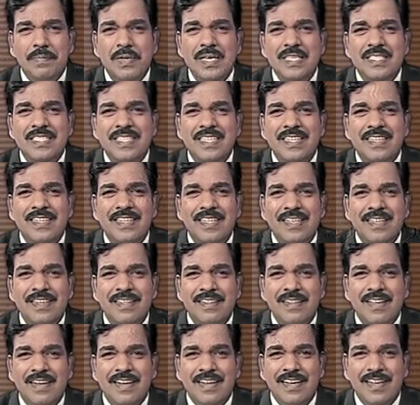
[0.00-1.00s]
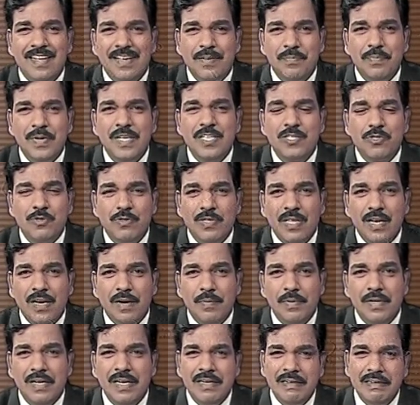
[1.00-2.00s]
பேசிக்கிட்டே இருந்தாங்க
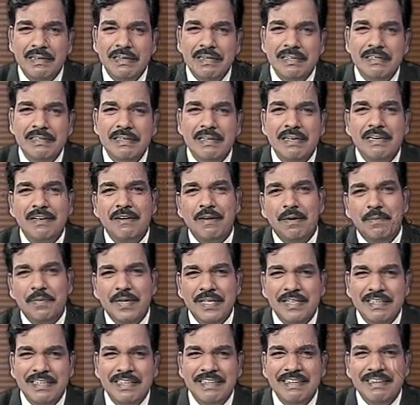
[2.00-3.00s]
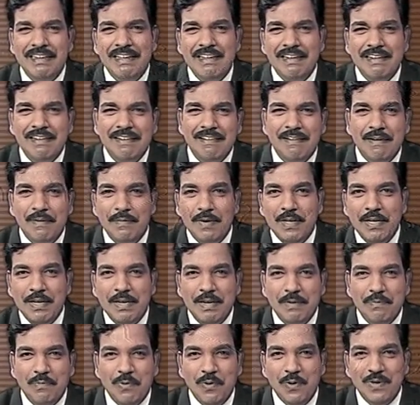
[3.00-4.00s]
பேசுதல் அப்படின்னா நெடுநேரம் அப்படியே நீண்ட நேரம்
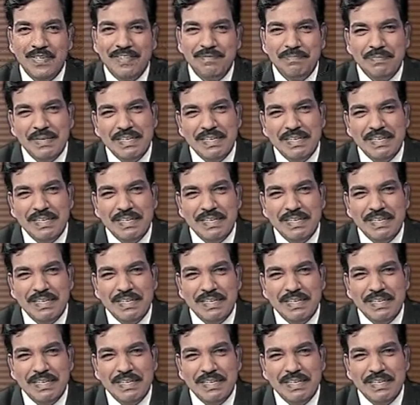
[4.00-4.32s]
அப்படியே போட்டு